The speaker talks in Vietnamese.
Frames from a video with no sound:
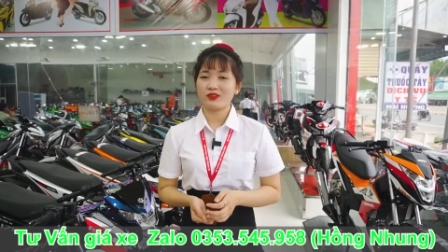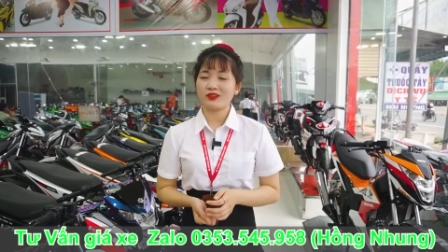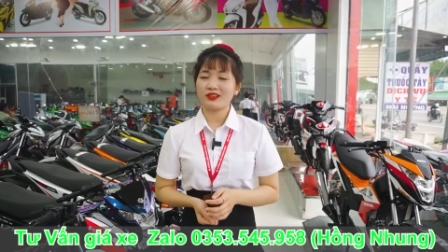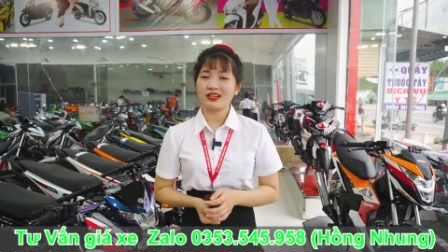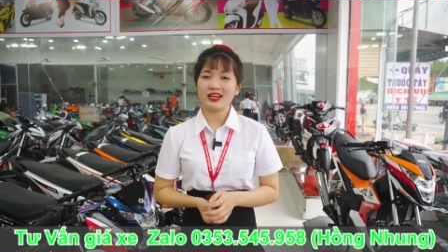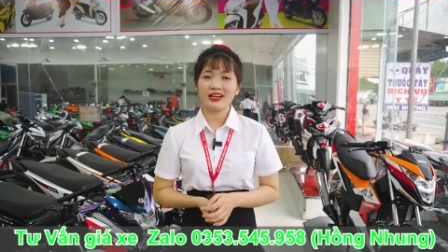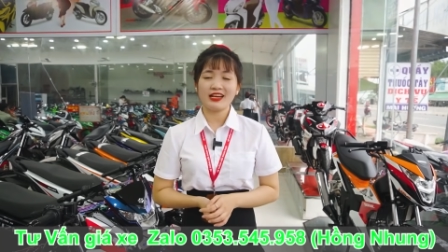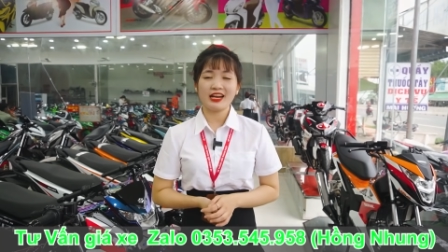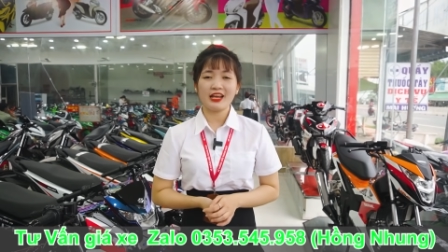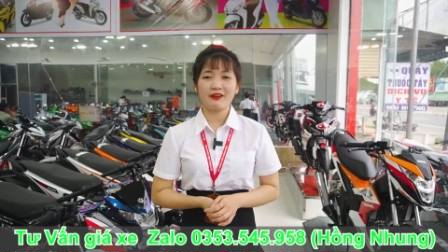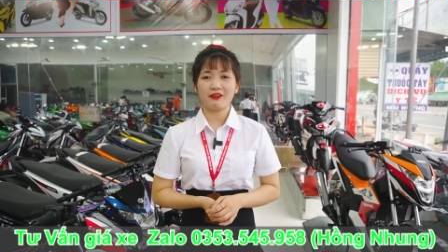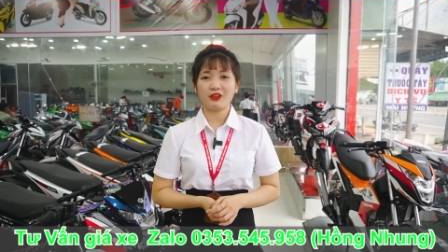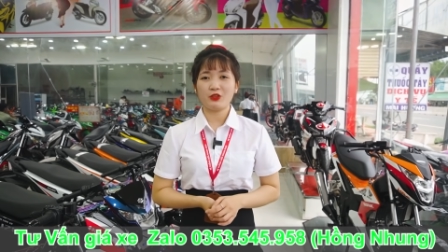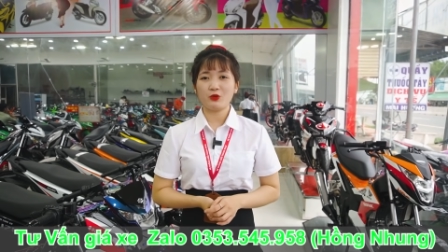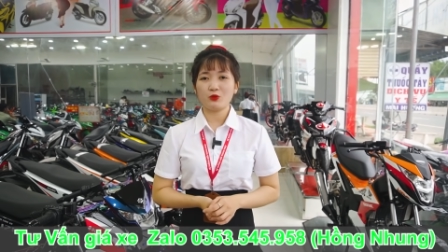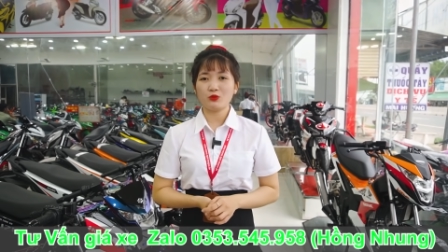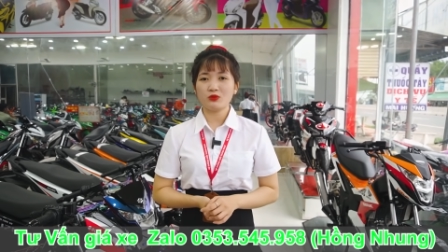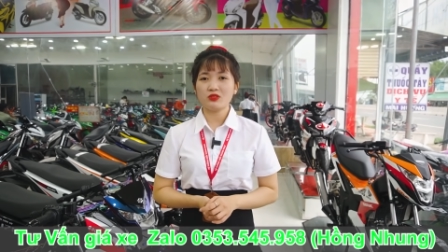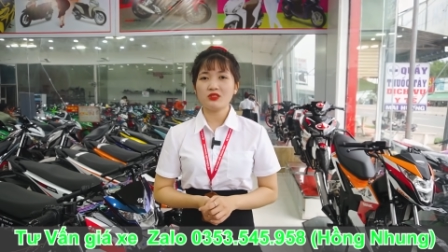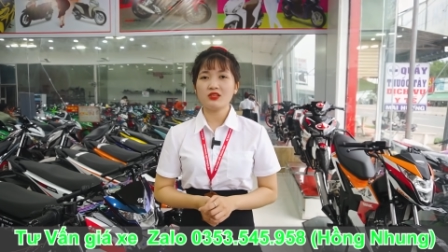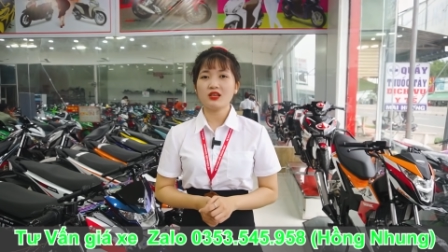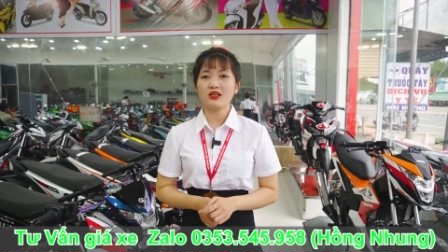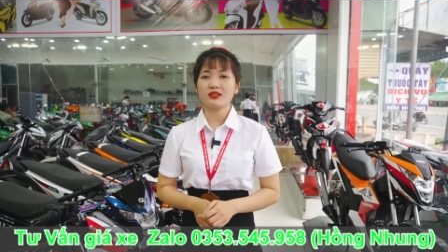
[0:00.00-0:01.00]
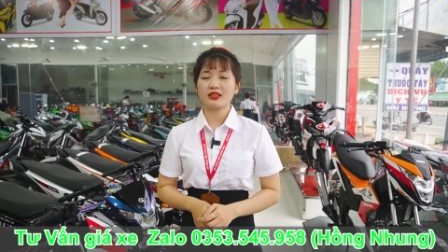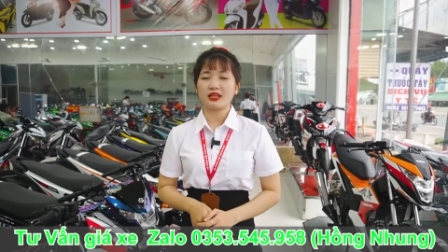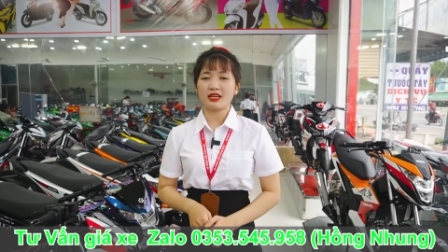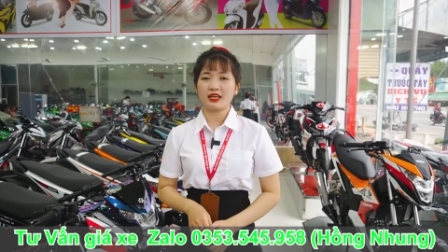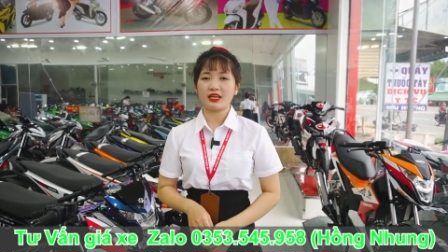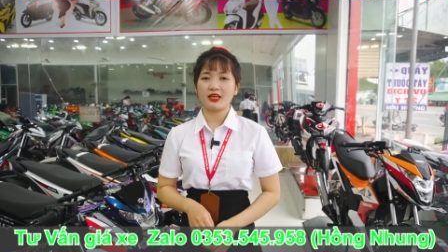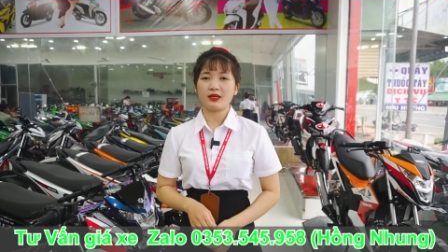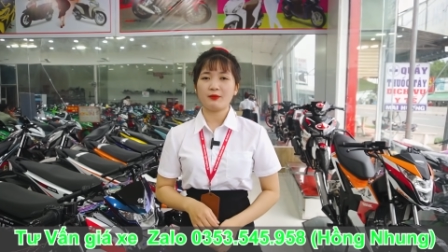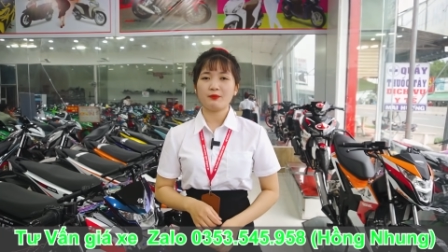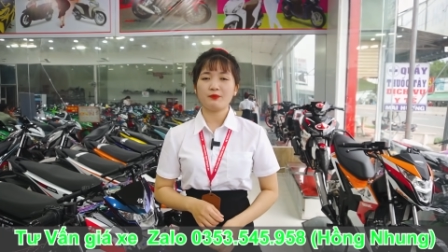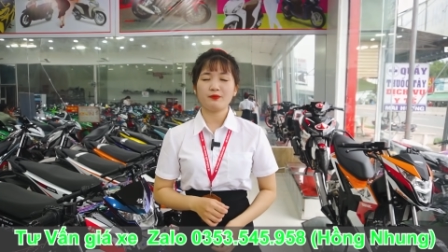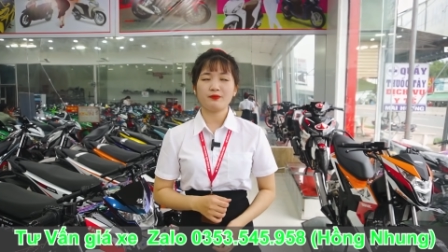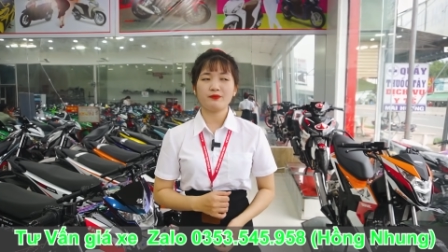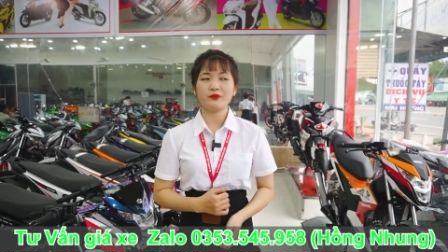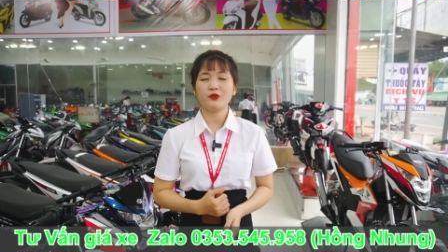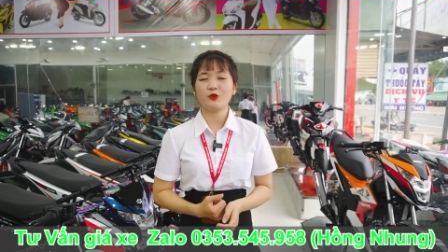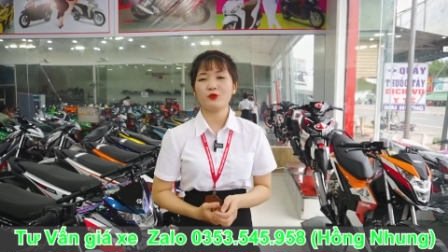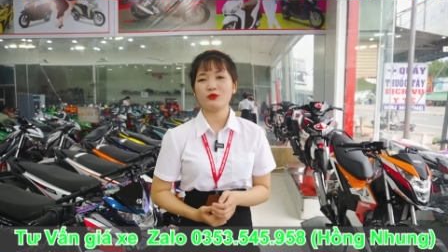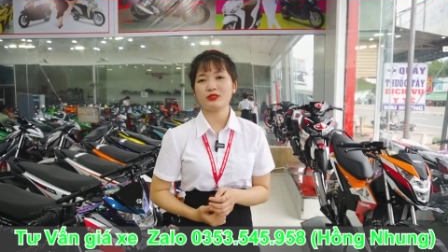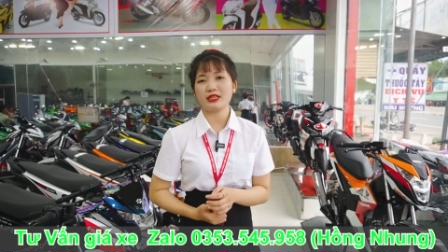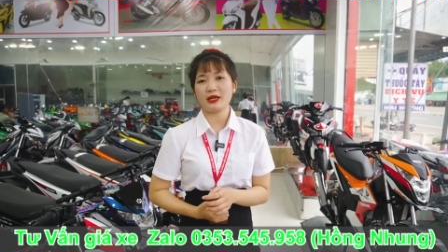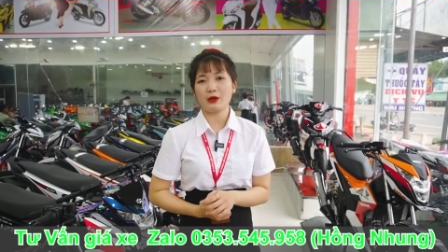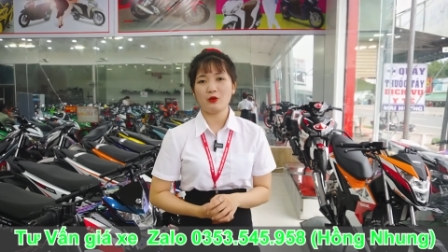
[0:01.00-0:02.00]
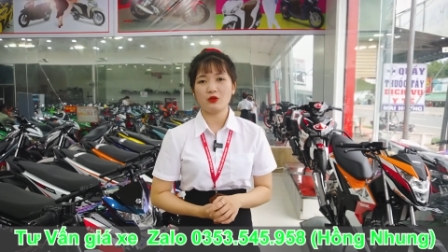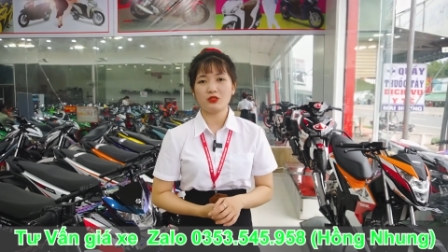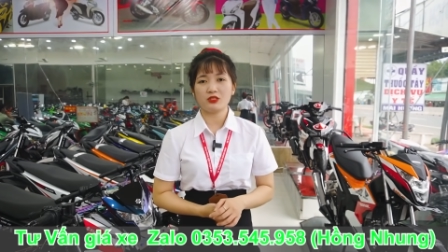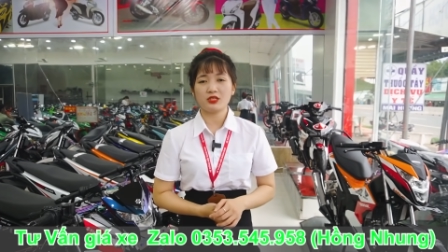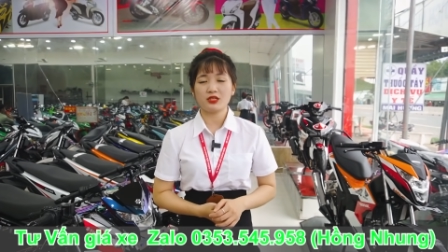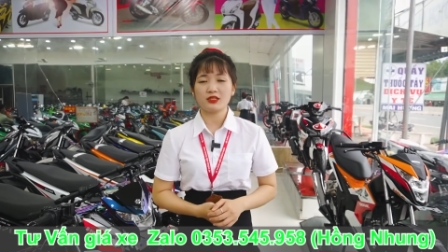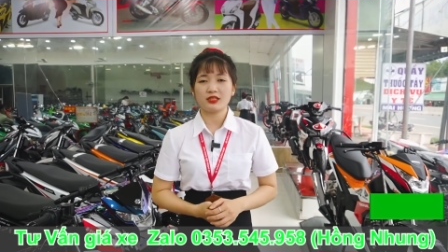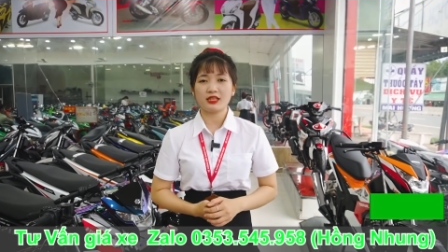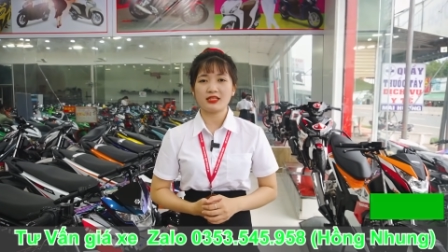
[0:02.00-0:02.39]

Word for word: liên hệ với Nhung trước để Nhung sẽ hỗ trợ